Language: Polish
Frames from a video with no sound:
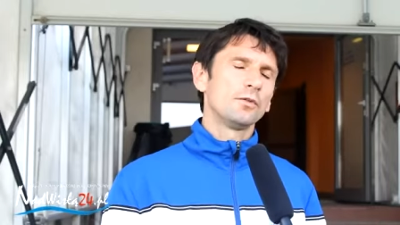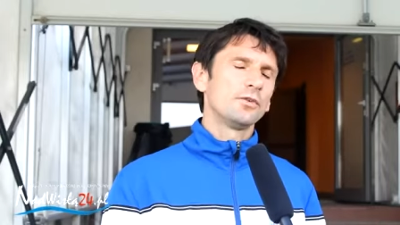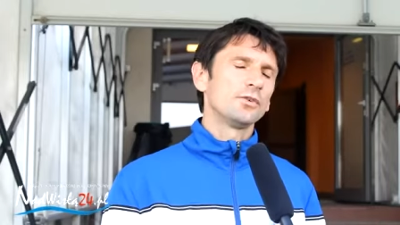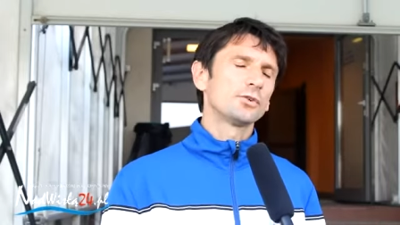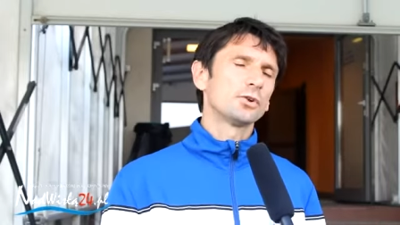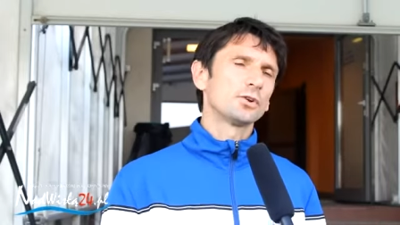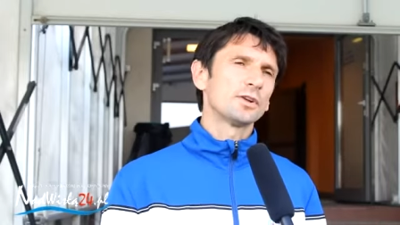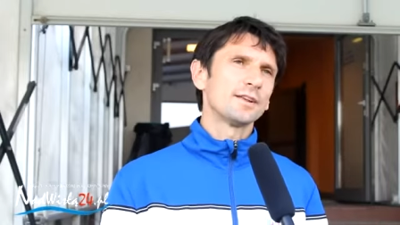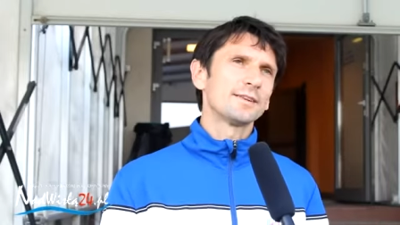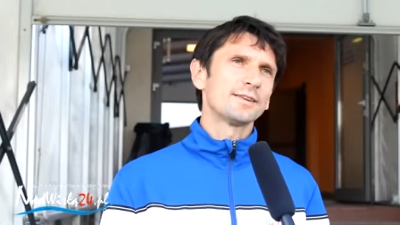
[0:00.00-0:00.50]
o
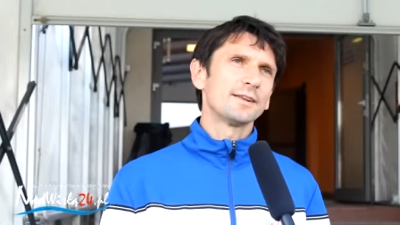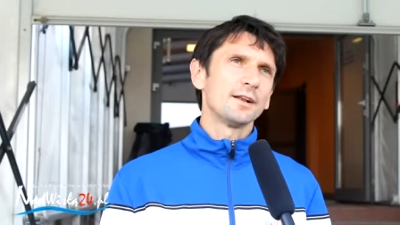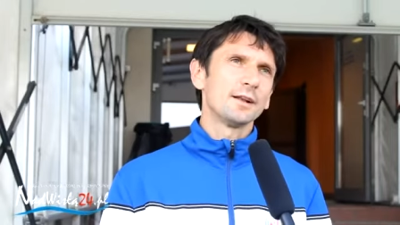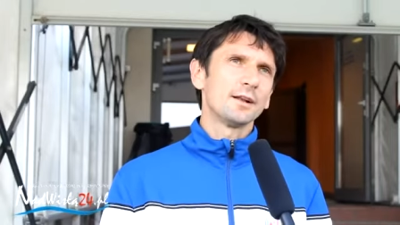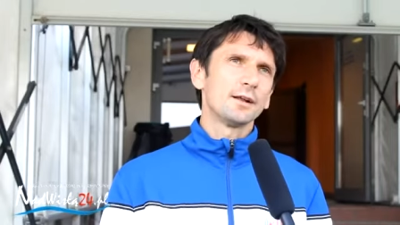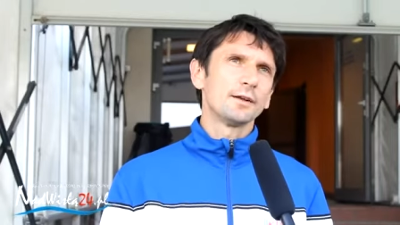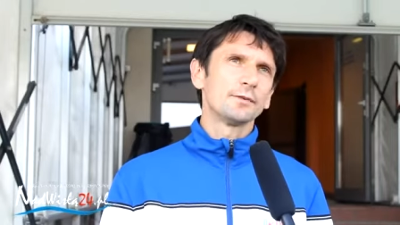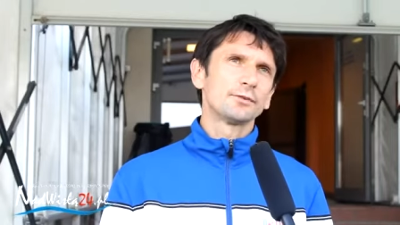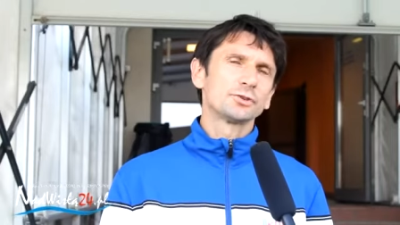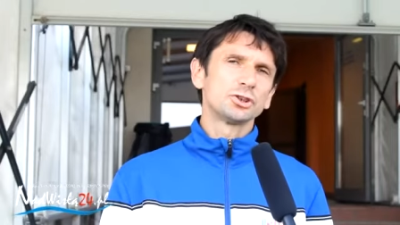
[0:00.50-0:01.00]
wysokie
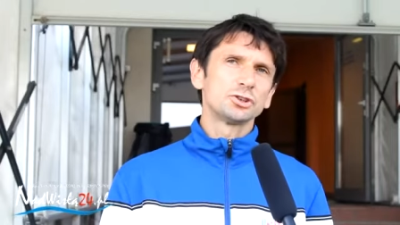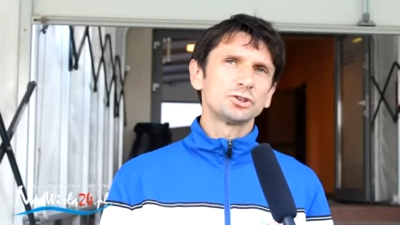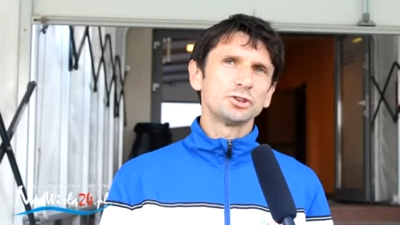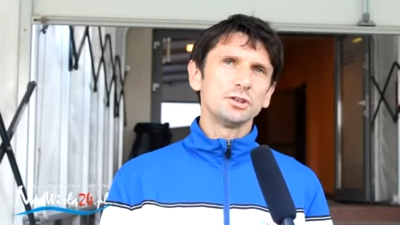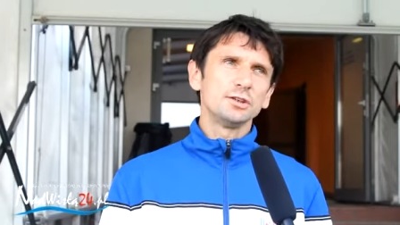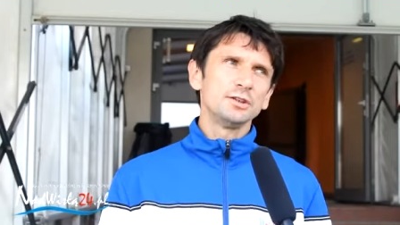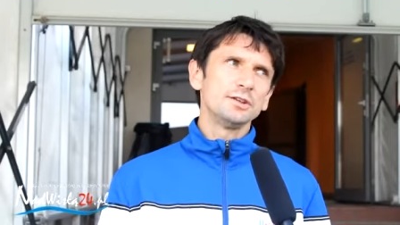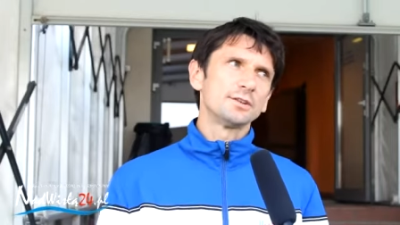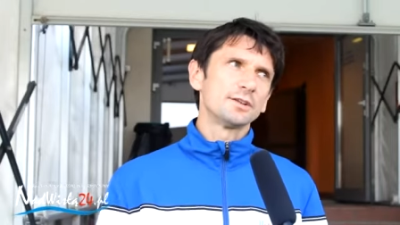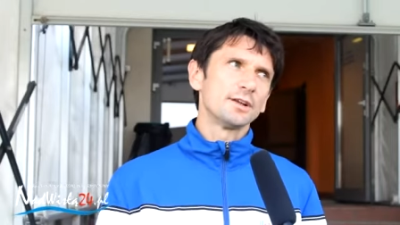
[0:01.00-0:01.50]
cele w
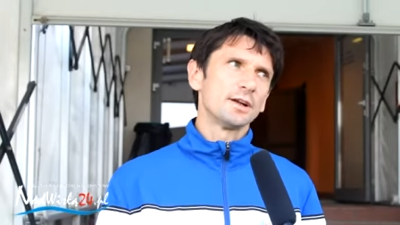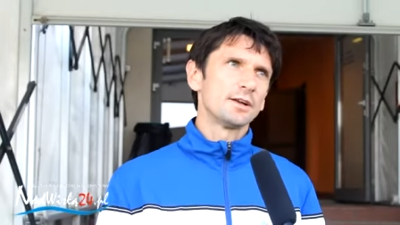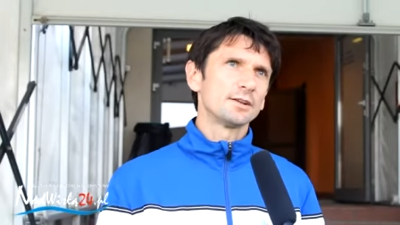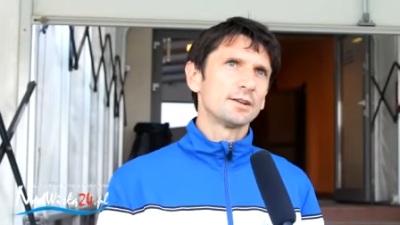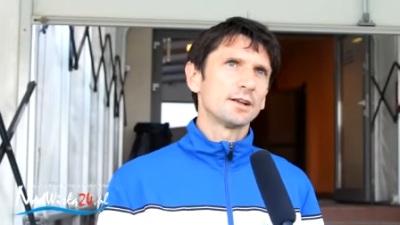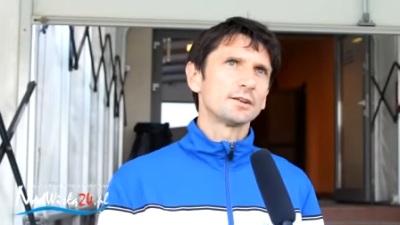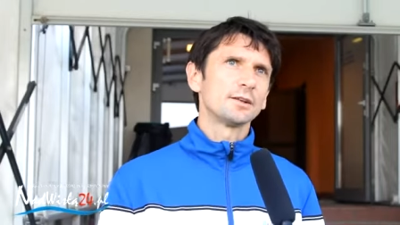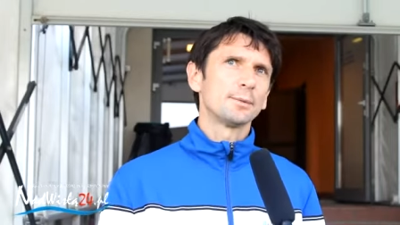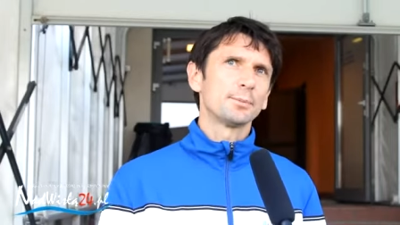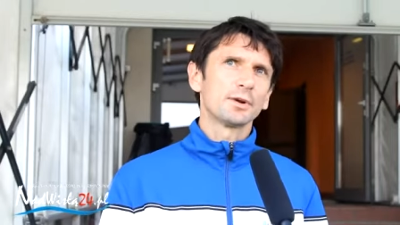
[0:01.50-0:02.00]
trzeciej lidze,
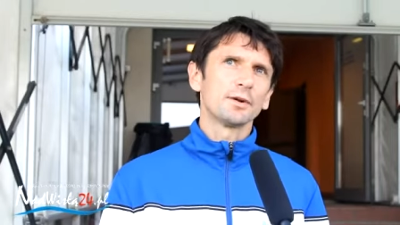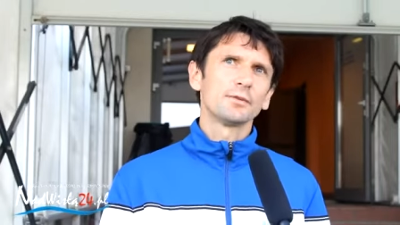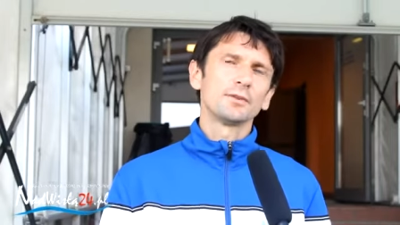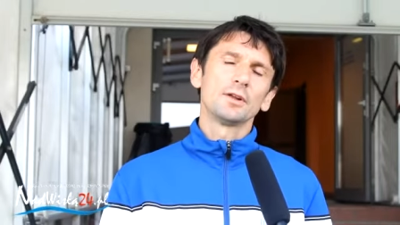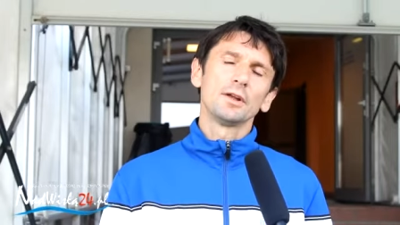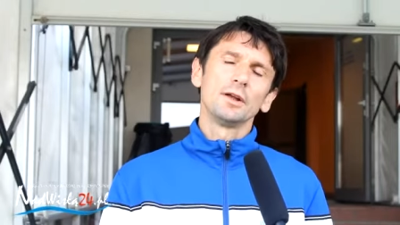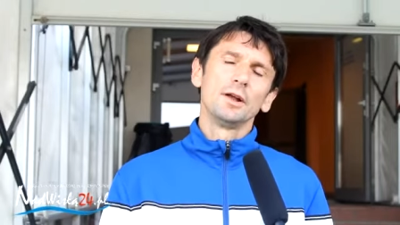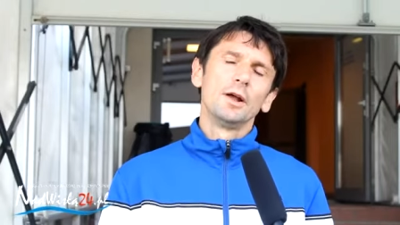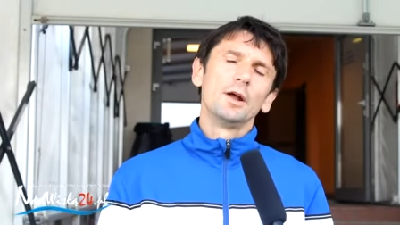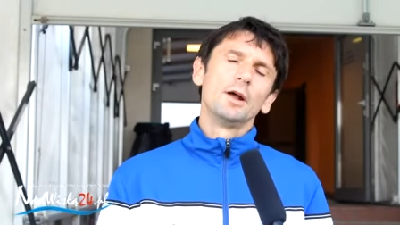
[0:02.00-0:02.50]
ale tak naprawdę